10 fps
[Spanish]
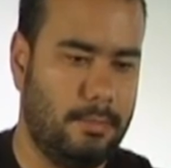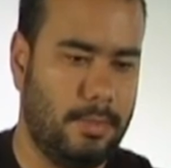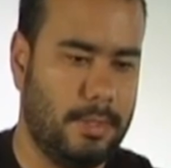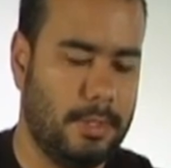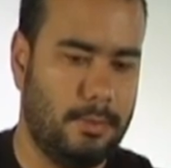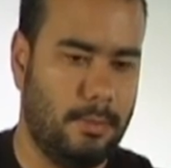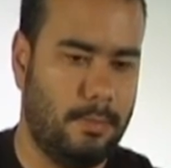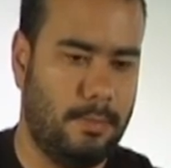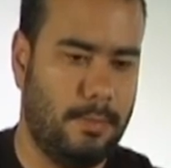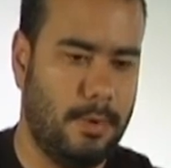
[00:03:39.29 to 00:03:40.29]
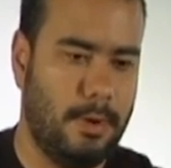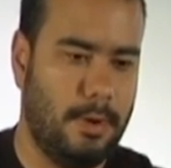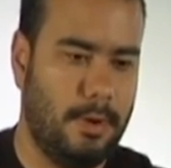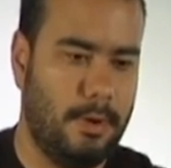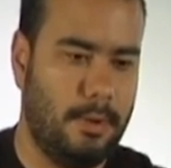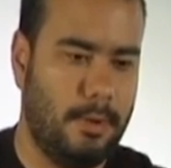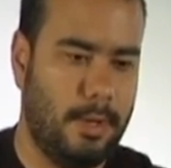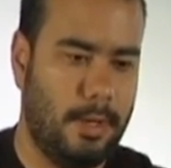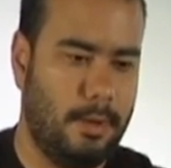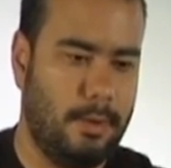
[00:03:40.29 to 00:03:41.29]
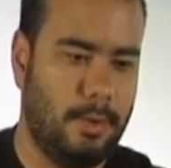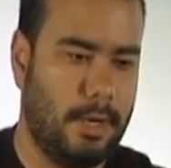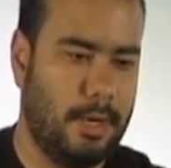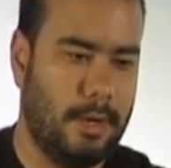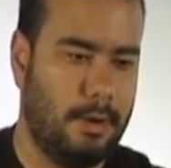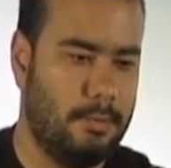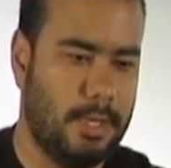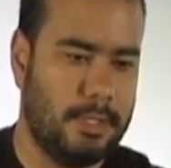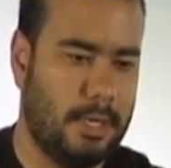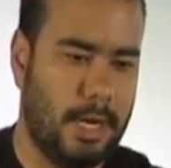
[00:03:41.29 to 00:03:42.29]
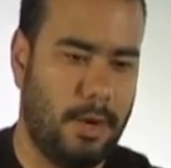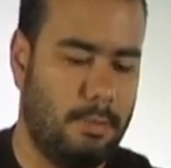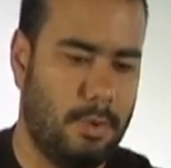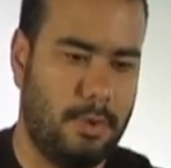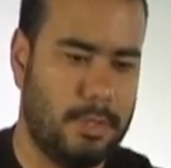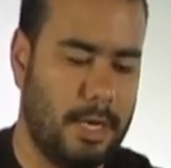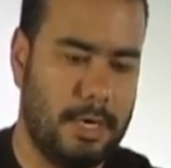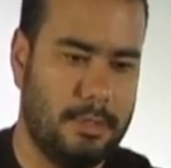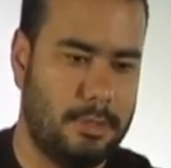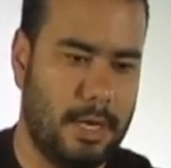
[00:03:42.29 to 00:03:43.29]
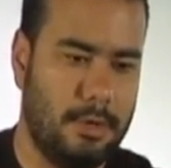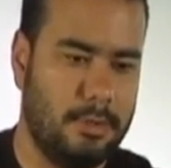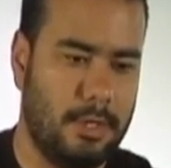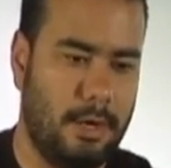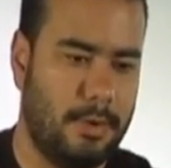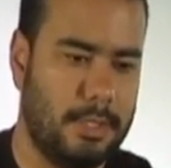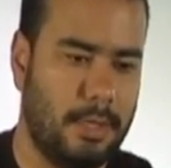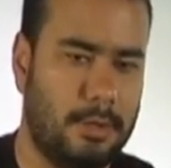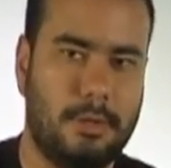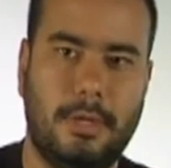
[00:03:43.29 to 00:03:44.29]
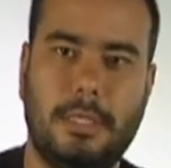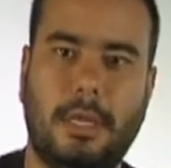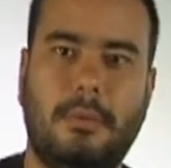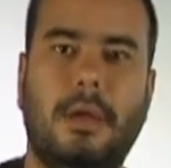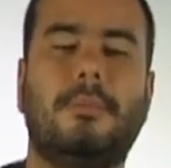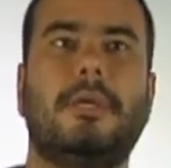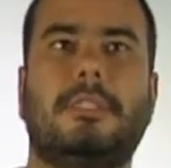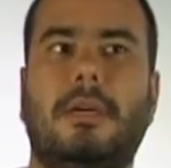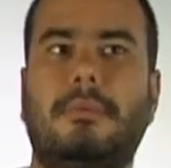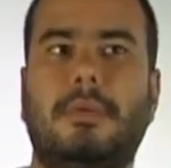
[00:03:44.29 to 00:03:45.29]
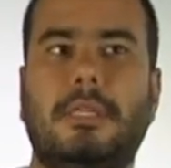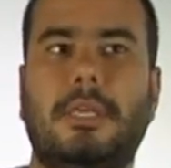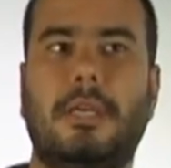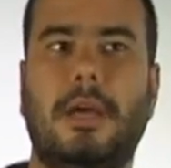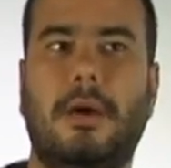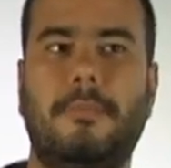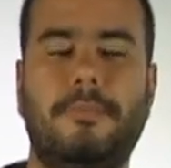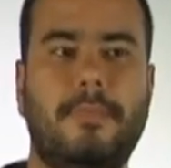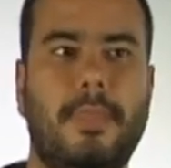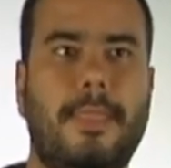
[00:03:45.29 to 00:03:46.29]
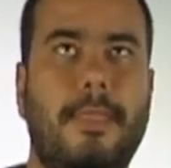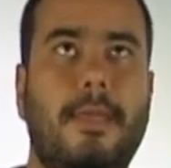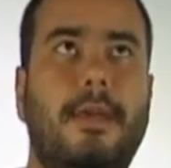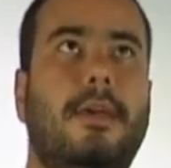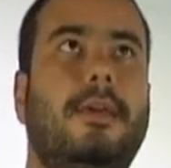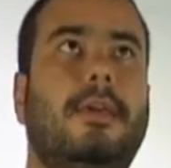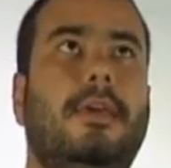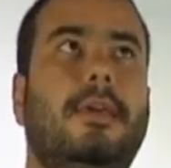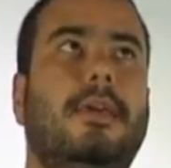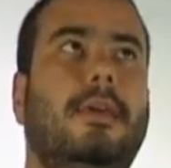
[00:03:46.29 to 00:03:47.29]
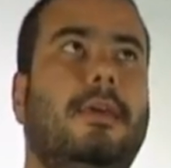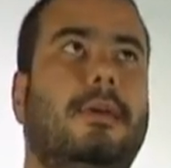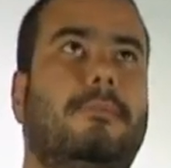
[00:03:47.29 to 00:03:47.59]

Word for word: pues es un, eh, yo era un extranjero en Bogotá en esos años del 98-99, pues estaba como recién llegado y